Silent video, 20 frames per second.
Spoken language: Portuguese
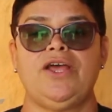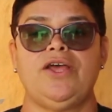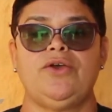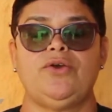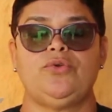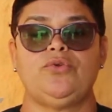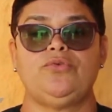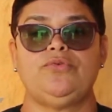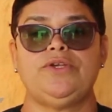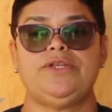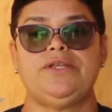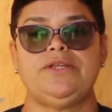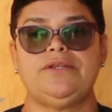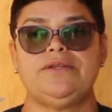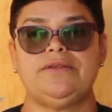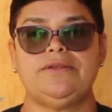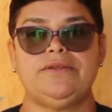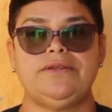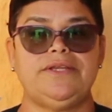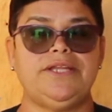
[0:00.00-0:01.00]
Eu não vi
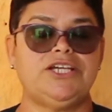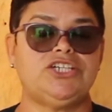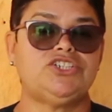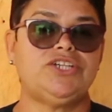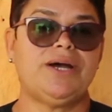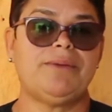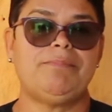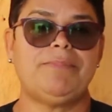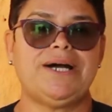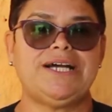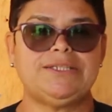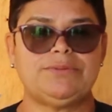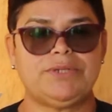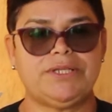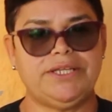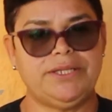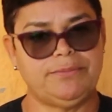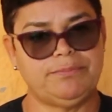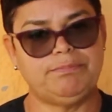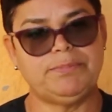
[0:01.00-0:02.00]
desde a base, porque
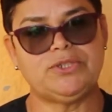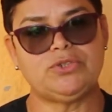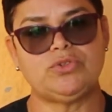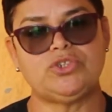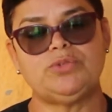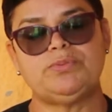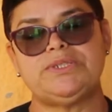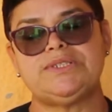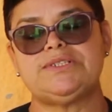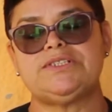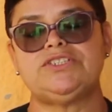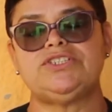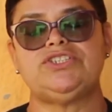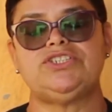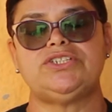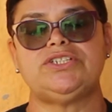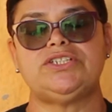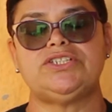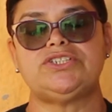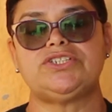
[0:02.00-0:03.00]
tem pessoas mais
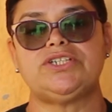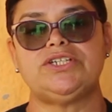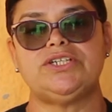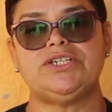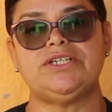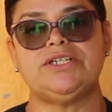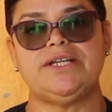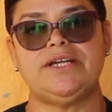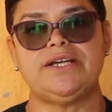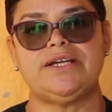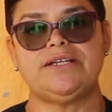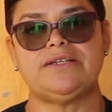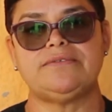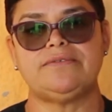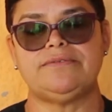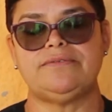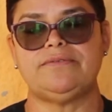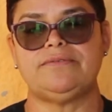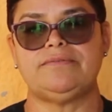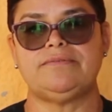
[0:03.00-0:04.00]
antigas que,
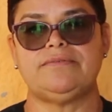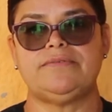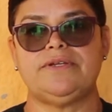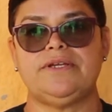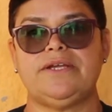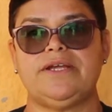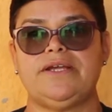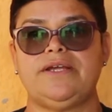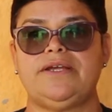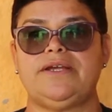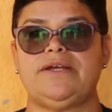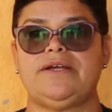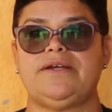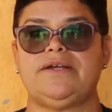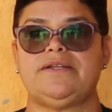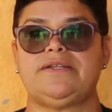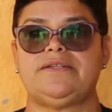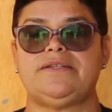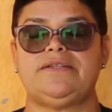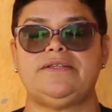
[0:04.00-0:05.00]
né, é,
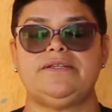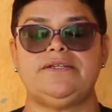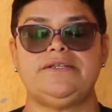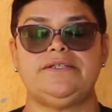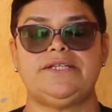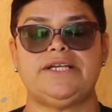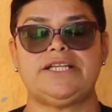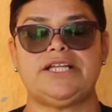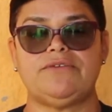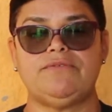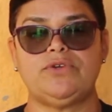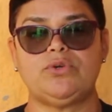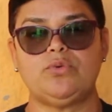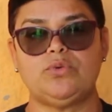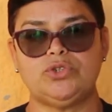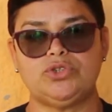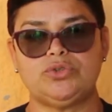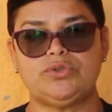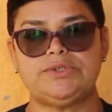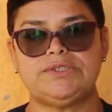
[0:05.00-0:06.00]
ainda estava em
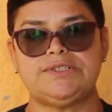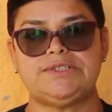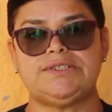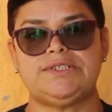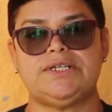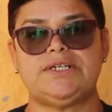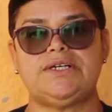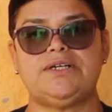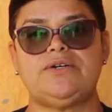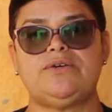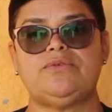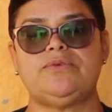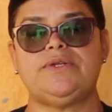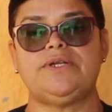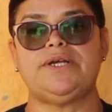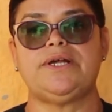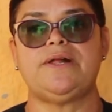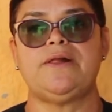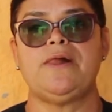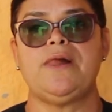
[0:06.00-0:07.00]
construção,
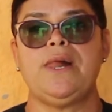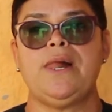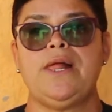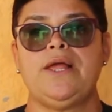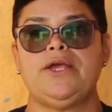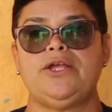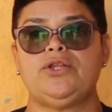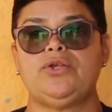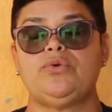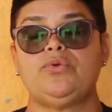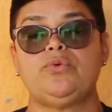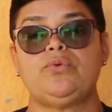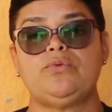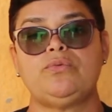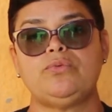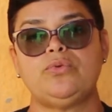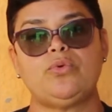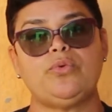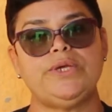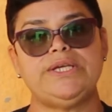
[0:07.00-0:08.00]
né? Então eu não,
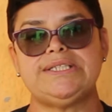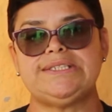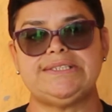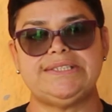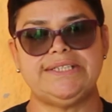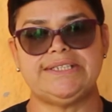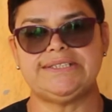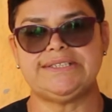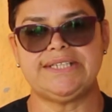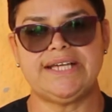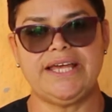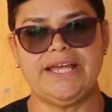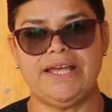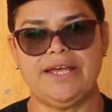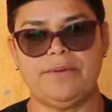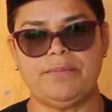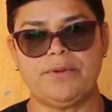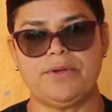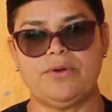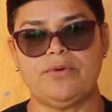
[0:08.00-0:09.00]
não, conhecia essa
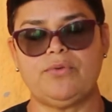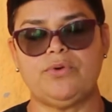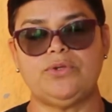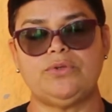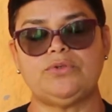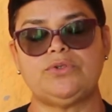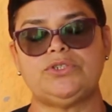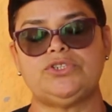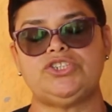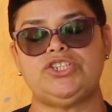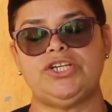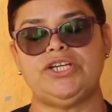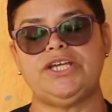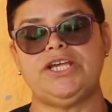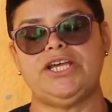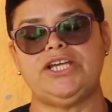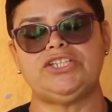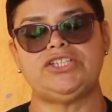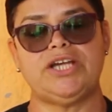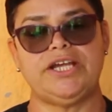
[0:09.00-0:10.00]
época. Quando eu
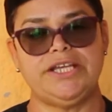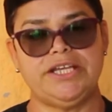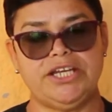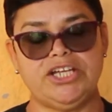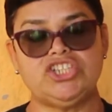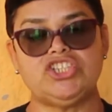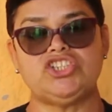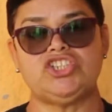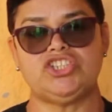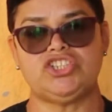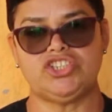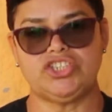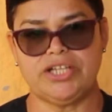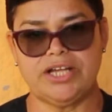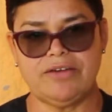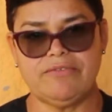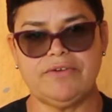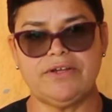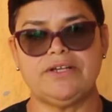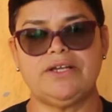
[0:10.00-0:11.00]
cheguei, já, a igreja já
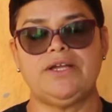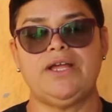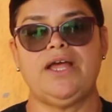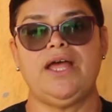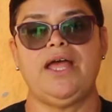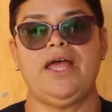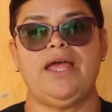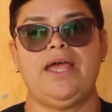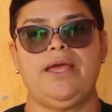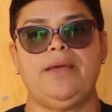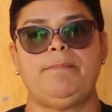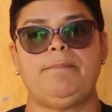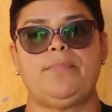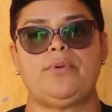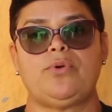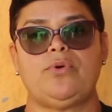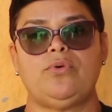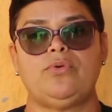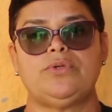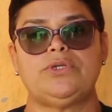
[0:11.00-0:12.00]
estava é,
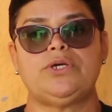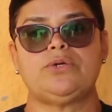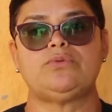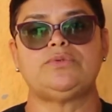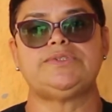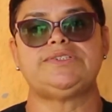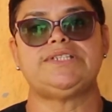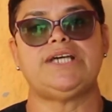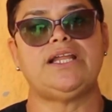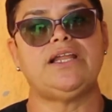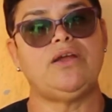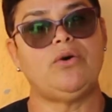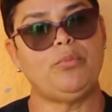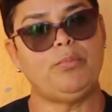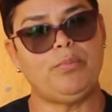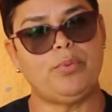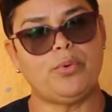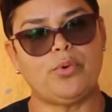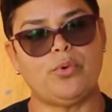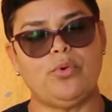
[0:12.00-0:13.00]
pronta, com o salão
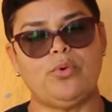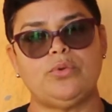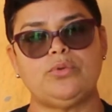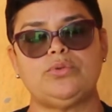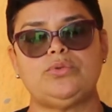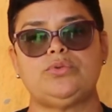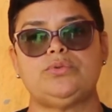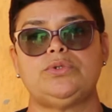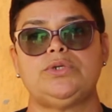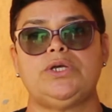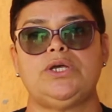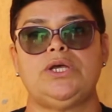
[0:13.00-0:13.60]
pronto.